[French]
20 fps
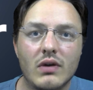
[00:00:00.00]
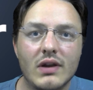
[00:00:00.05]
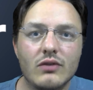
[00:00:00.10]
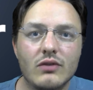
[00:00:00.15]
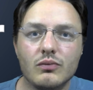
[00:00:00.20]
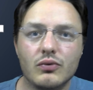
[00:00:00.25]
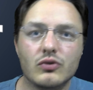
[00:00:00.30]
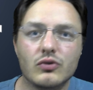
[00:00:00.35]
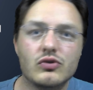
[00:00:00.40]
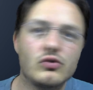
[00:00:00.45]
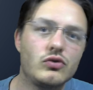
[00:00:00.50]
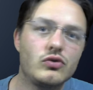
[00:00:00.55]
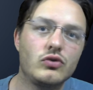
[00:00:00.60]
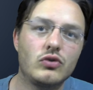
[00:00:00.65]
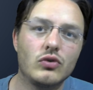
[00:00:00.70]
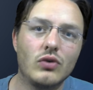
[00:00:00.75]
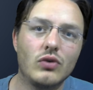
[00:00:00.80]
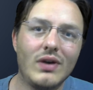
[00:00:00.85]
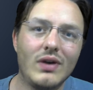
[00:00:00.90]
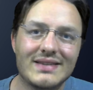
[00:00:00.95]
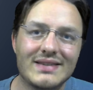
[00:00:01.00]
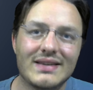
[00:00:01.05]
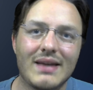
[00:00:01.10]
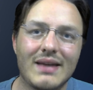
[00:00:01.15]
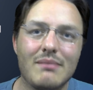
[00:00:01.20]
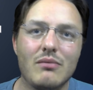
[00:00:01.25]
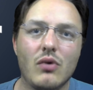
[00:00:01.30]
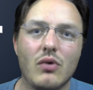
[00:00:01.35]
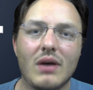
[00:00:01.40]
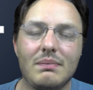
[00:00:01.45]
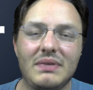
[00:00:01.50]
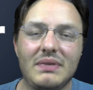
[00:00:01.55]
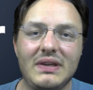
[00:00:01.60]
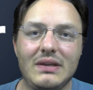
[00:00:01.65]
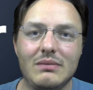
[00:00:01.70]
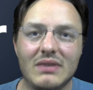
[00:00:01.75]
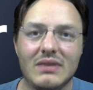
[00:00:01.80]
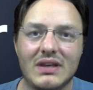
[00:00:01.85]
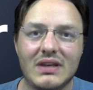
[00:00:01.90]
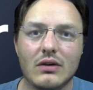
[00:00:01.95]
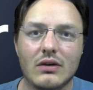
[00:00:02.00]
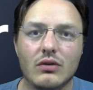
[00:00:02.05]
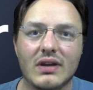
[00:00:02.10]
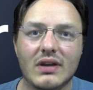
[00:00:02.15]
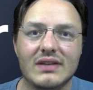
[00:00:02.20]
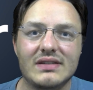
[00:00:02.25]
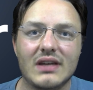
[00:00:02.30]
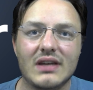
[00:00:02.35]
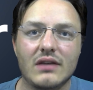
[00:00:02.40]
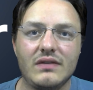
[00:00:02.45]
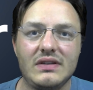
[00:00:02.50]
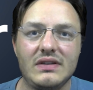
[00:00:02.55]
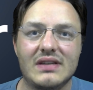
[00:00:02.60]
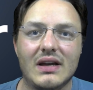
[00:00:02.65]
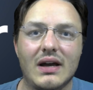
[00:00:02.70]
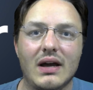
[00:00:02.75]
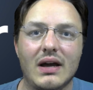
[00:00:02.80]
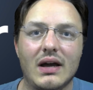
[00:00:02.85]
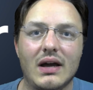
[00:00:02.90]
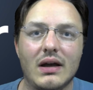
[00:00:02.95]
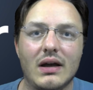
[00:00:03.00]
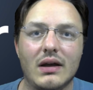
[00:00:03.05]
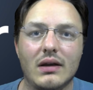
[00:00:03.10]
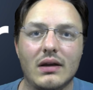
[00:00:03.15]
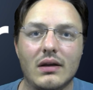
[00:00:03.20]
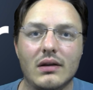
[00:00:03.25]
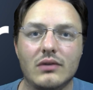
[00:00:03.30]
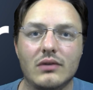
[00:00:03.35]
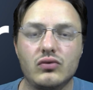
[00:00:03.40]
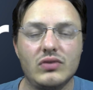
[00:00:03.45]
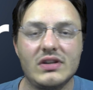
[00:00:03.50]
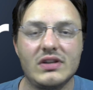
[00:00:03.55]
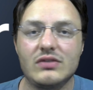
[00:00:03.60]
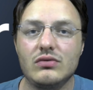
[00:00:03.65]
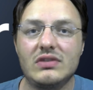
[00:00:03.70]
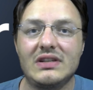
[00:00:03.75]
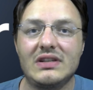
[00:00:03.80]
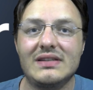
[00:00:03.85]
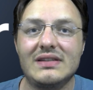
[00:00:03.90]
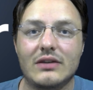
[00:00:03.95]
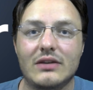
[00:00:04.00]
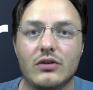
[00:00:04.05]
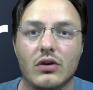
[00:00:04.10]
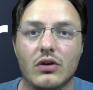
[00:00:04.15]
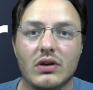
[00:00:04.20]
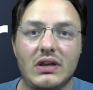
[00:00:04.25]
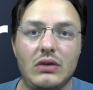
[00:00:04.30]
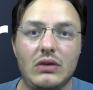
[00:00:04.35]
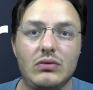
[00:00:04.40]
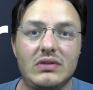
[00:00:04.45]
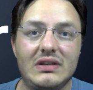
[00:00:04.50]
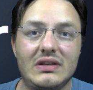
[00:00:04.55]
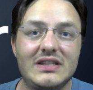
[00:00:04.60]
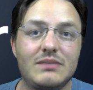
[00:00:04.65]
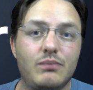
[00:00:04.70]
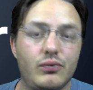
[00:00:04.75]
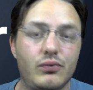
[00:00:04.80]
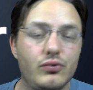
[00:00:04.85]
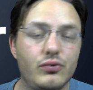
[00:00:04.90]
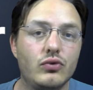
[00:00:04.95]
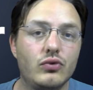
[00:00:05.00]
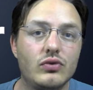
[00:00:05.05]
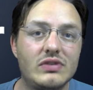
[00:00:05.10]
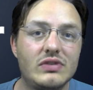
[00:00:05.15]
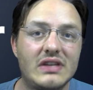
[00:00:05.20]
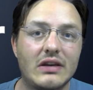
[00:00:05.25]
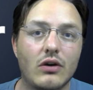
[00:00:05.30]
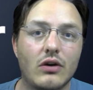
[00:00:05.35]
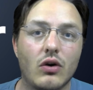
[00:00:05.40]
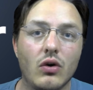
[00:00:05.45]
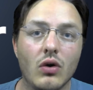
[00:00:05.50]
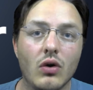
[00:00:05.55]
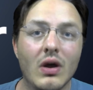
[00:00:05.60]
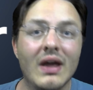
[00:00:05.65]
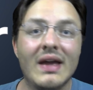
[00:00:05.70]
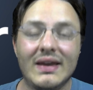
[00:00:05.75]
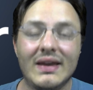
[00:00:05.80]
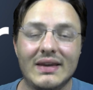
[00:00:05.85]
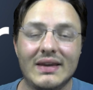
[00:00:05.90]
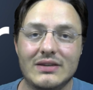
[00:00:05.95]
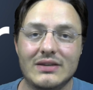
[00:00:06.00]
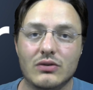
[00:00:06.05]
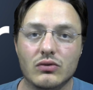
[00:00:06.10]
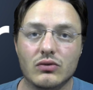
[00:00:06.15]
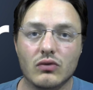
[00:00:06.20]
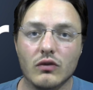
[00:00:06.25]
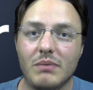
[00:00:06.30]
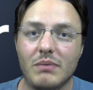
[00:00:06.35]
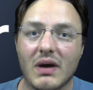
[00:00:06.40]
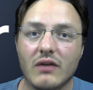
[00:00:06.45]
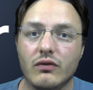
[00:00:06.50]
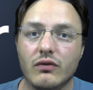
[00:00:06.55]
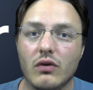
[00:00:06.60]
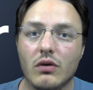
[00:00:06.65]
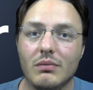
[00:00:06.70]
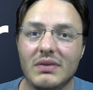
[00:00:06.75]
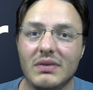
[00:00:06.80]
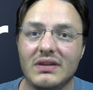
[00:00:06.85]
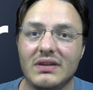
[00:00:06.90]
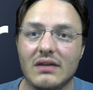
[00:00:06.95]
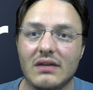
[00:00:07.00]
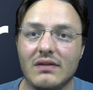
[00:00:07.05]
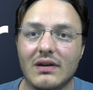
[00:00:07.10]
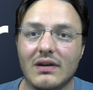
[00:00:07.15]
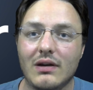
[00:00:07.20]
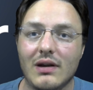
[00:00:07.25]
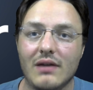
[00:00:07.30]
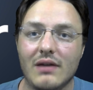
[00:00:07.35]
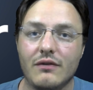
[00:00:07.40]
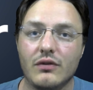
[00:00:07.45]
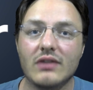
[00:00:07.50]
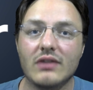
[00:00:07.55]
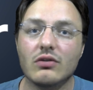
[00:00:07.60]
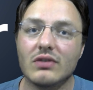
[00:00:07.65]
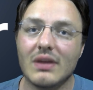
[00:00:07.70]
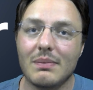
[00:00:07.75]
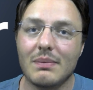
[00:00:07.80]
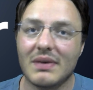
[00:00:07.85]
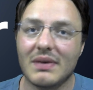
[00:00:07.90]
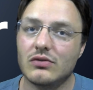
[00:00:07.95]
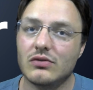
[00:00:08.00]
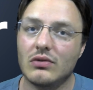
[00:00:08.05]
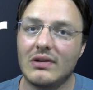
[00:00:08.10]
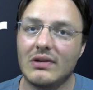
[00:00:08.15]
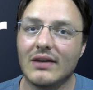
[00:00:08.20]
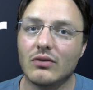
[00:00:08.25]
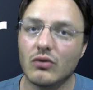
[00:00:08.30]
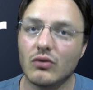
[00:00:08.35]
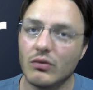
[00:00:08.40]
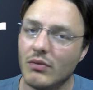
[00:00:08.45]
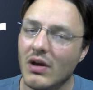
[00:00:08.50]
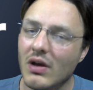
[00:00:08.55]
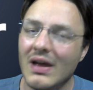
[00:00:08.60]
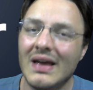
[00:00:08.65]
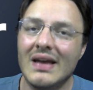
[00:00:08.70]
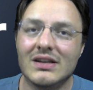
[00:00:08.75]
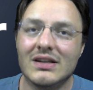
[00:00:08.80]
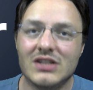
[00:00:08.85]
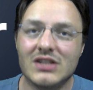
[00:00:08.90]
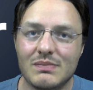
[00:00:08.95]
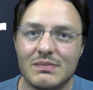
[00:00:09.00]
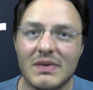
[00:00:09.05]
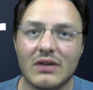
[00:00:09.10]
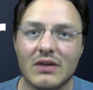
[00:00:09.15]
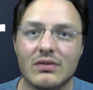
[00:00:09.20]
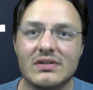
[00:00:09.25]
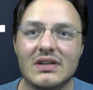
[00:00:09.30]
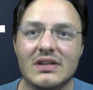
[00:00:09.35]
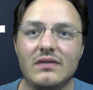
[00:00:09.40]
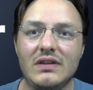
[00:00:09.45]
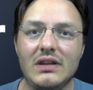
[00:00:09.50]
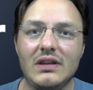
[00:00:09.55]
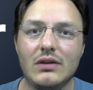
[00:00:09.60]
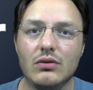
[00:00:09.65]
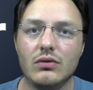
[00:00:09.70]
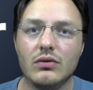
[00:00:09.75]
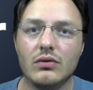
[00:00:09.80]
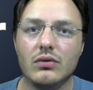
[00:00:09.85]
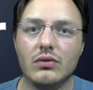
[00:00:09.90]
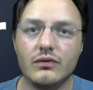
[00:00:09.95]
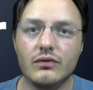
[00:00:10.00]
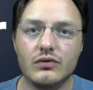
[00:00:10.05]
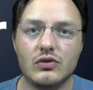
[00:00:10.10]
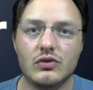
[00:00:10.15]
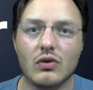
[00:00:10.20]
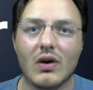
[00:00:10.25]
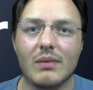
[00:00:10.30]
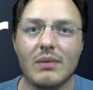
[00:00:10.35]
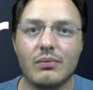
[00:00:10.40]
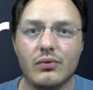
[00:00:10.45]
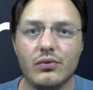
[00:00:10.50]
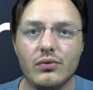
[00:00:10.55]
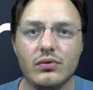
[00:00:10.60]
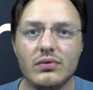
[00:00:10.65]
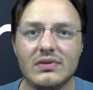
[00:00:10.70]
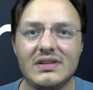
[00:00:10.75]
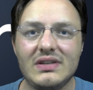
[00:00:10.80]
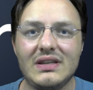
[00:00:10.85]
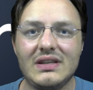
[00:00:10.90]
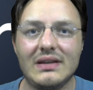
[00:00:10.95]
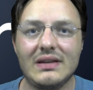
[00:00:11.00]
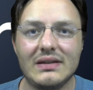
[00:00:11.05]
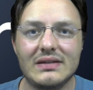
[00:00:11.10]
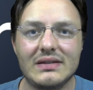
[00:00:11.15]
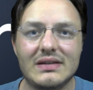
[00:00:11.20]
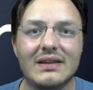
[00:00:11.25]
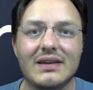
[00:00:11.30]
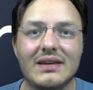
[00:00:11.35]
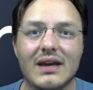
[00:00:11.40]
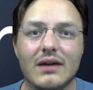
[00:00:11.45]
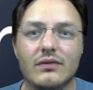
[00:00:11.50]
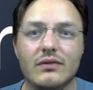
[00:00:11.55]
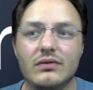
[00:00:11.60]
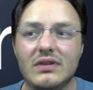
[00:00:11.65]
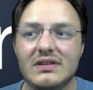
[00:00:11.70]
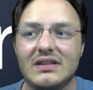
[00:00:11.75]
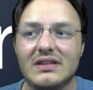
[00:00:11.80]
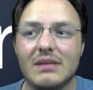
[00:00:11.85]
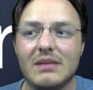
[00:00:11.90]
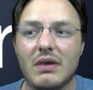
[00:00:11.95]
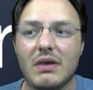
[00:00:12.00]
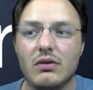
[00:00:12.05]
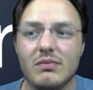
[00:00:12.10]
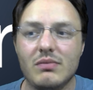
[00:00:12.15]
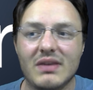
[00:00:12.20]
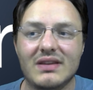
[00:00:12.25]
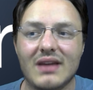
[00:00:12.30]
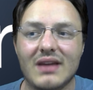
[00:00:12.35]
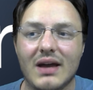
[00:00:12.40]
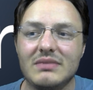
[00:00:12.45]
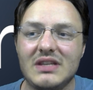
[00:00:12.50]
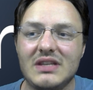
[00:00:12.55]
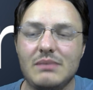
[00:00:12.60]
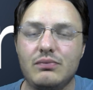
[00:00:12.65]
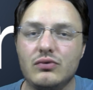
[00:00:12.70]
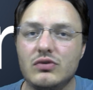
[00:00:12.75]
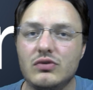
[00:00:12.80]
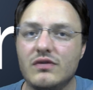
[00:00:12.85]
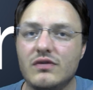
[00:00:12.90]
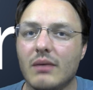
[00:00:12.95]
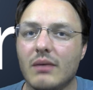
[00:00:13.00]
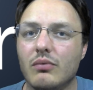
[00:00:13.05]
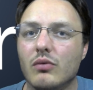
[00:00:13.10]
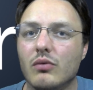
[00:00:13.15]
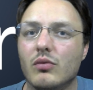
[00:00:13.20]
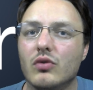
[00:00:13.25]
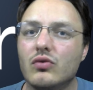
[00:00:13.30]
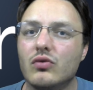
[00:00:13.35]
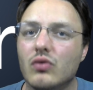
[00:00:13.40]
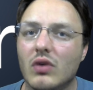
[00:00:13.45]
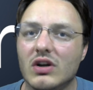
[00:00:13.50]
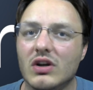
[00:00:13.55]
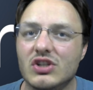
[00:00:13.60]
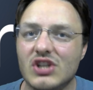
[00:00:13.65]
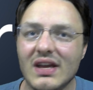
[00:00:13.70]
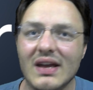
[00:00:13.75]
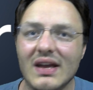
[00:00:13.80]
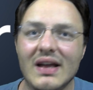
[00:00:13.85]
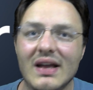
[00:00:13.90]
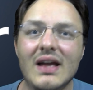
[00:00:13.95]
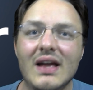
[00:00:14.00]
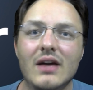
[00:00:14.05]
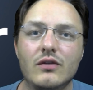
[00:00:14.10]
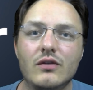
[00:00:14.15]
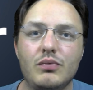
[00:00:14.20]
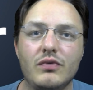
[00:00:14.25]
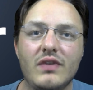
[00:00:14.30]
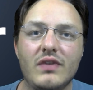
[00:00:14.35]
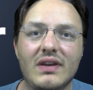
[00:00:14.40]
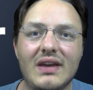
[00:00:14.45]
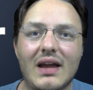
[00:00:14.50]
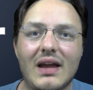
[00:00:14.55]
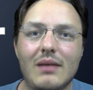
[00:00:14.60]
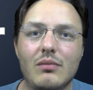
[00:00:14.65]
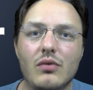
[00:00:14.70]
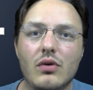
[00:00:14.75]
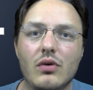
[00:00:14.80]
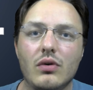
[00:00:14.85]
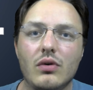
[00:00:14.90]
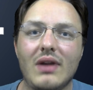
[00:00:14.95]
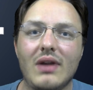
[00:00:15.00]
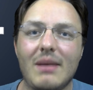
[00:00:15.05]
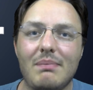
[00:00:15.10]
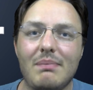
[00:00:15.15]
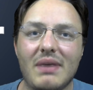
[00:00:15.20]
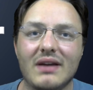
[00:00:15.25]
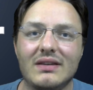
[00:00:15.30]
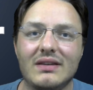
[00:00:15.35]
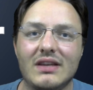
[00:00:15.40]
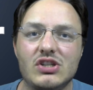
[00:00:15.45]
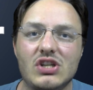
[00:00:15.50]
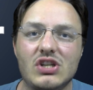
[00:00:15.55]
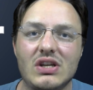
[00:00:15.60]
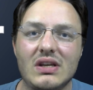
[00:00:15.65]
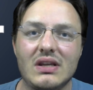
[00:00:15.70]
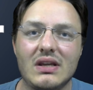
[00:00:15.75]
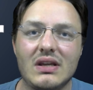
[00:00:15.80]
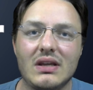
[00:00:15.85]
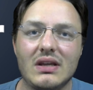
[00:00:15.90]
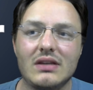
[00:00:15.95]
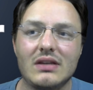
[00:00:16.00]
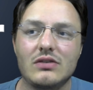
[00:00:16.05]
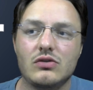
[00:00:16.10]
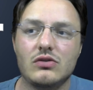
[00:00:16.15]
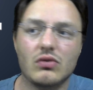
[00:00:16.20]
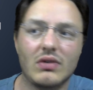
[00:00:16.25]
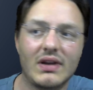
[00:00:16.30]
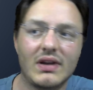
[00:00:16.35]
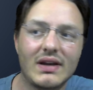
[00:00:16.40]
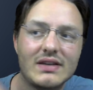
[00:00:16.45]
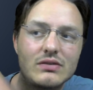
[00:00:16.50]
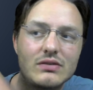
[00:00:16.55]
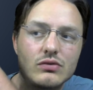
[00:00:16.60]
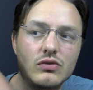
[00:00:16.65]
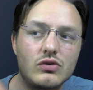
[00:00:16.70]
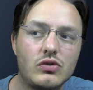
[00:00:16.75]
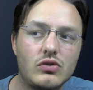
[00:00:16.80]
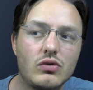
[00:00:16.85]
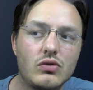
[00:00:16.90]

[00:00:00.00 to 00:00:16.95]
donc pour ce tuto extrêmement rapide mais qui rendra service à euh, tous les utilisateurs qui utilisent plus de deux écrans et qui se retrouvent parfois embêtés avec la fenêtre d'aperçu de Lightroom. J'espère que cette vidéo vous aura plu. Si c'est le cas, vous n'hésitez pas à lui mettre un petit pouce vert pour m'encourager. Vous pouvez également la partager sur les réseaux sociaux